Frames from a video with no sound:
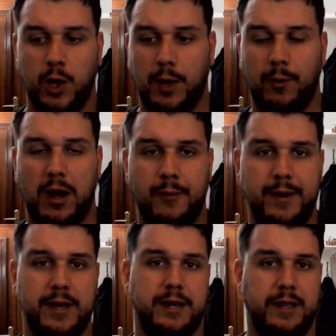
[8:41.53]
lo vamos a
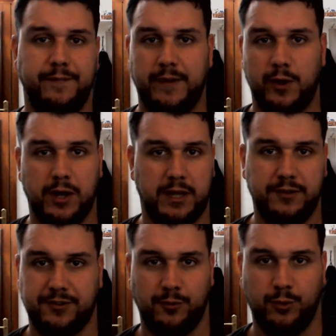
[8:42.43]
ver íntegro aquí
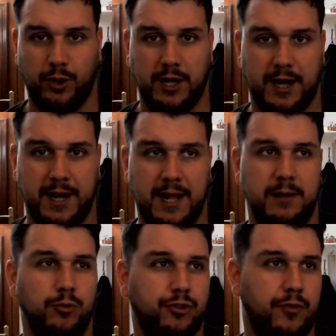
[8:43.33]
seguro en el canal,
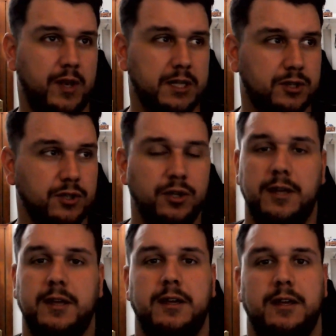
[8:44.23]
muchos directos
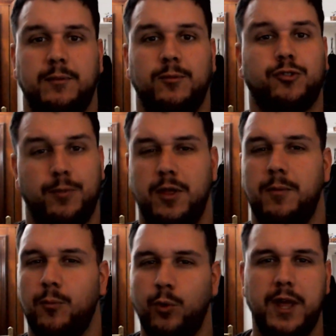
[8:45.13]
y, muchos vídeos
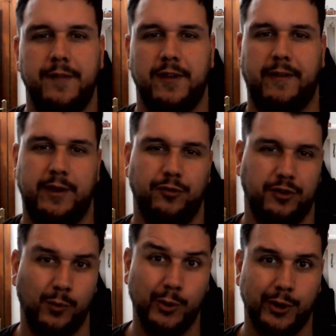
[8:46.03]
muy entretenidos
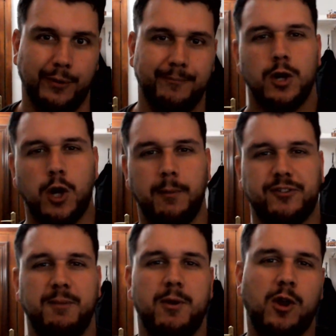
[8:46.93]
seguro. Como
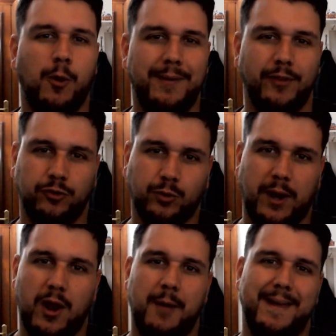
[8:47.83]
siempre recomiendo
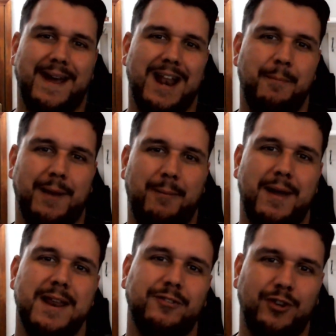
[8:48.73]
suscribiros a mi canal para
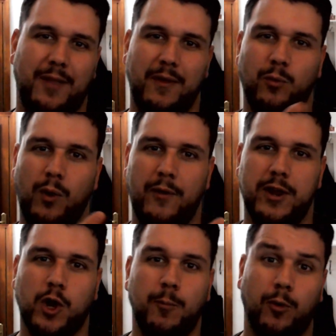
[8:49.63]
más reaccionando a
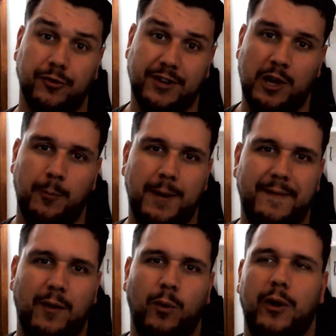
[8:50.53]
jugadores como Gonzalo
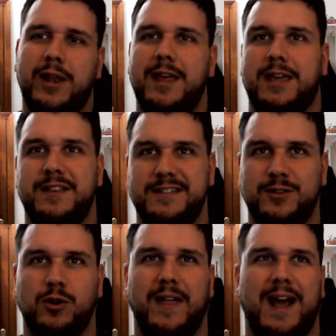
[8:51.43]
Plata, jugadores
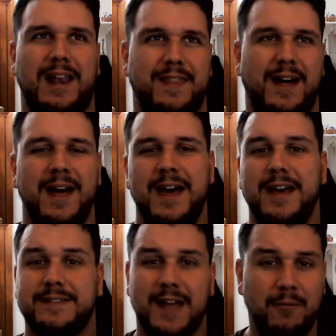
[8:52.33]
exquisitos de calidad,
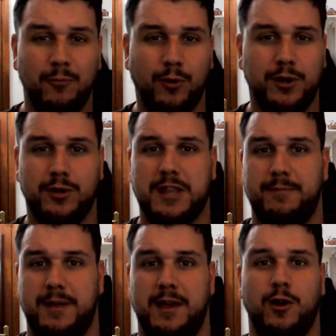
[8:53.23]
tan buenos
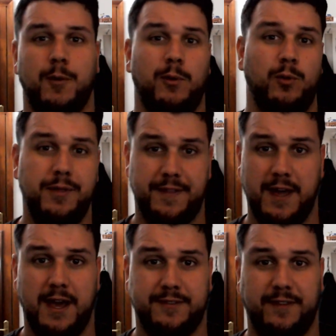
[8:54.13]
también como Luis
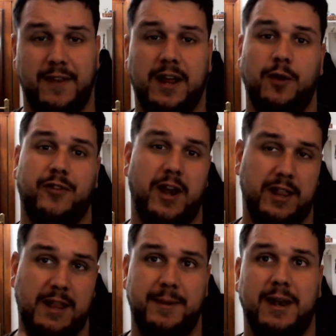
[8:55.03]
Díaz, etcétera, que os traeré
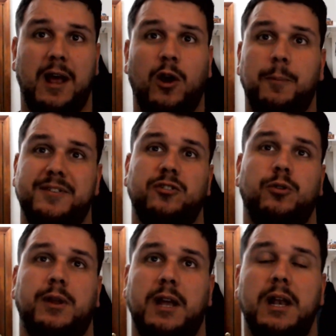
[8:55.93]
también algo especial
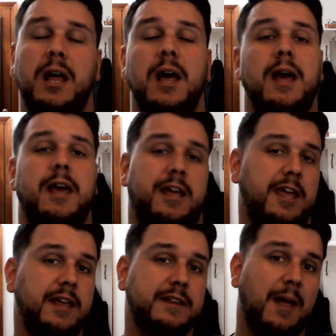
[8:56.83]
sobre él.
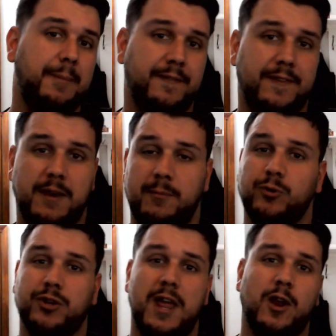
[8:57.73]
Y también me
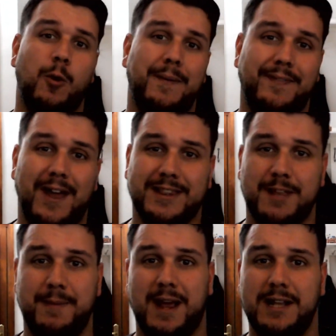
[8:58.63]
gustaría recomendarte
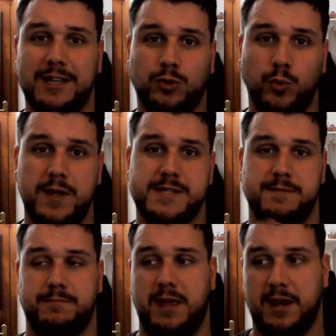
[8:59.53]
mi canal de Twitch,
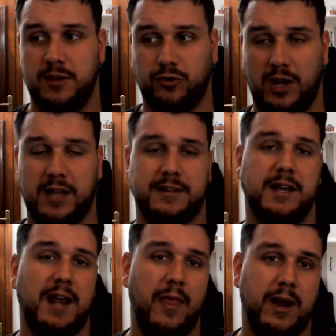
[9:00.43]
mis redes sociales que están
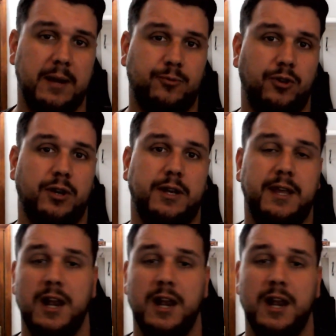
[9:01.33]
en la descripción y